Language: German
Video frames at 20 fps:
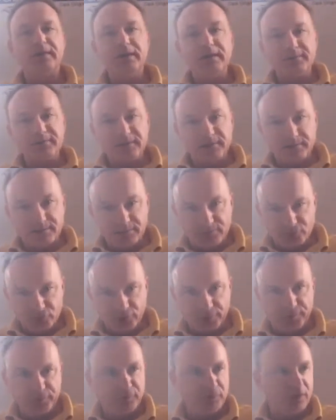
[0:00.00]
Sie, Sie
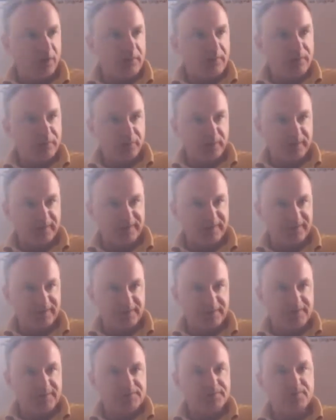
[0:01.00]
Schriftform,
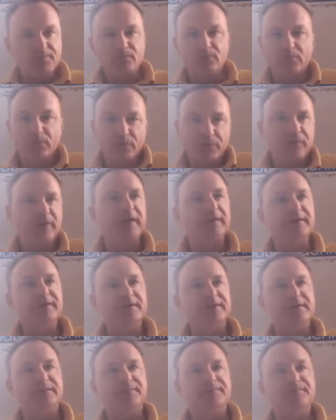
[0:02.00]
Fristen,
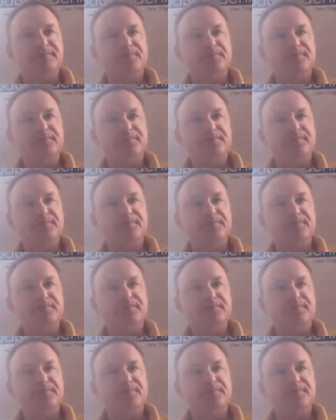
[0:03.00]
fertig.